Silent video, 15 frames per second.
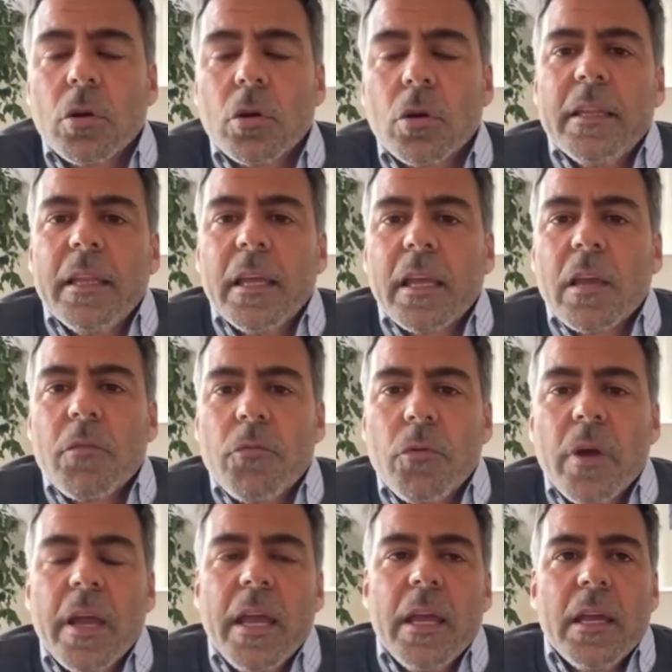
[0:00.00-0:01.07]
este, que
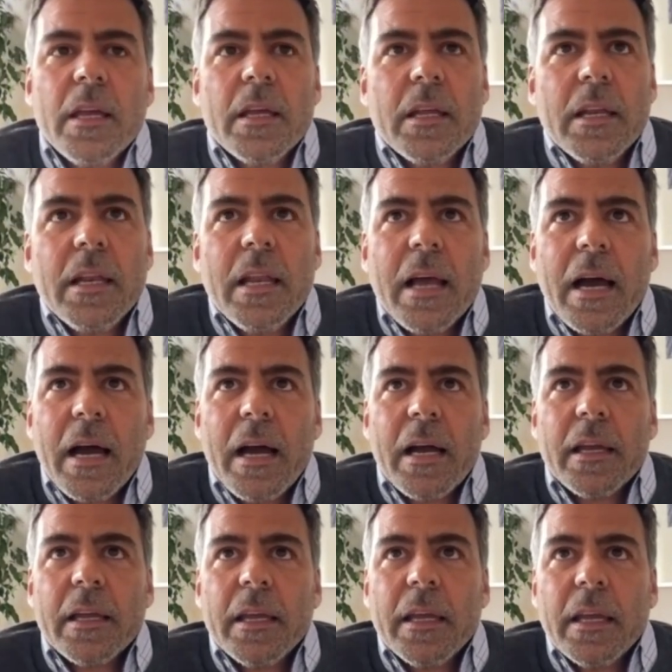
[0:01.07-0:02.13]
fue
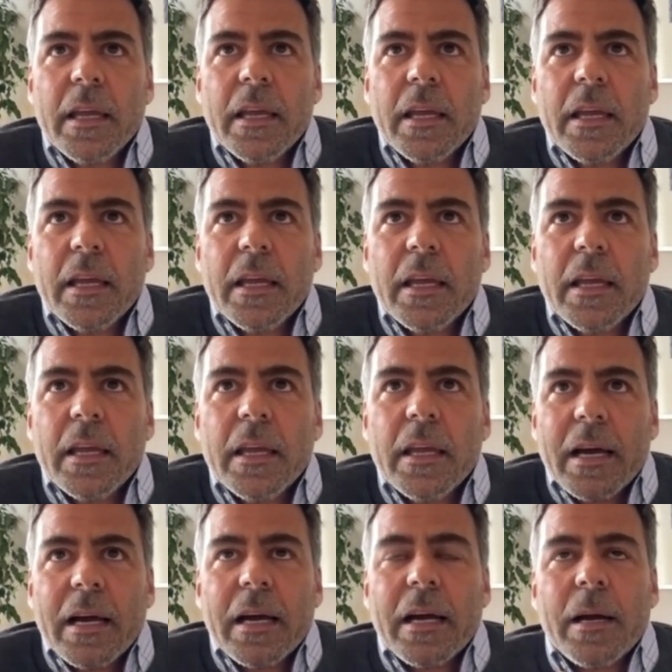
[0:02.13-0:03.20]
la, eh,
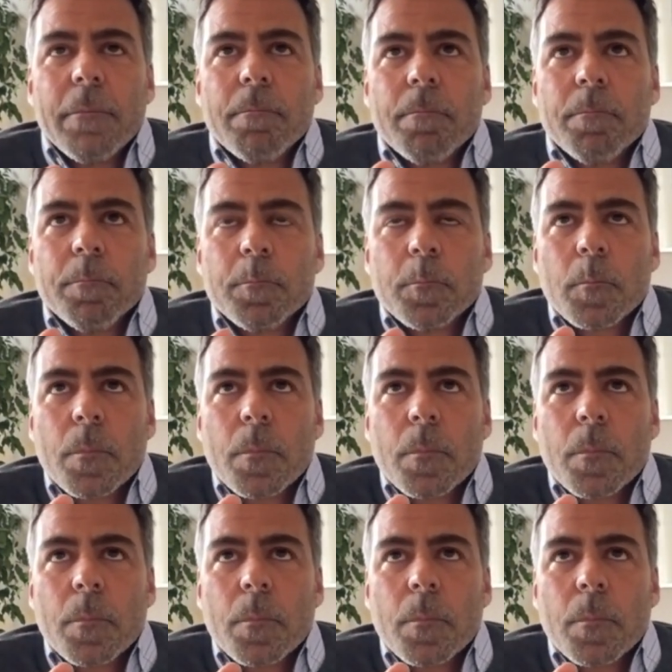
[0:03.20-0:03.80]
mm,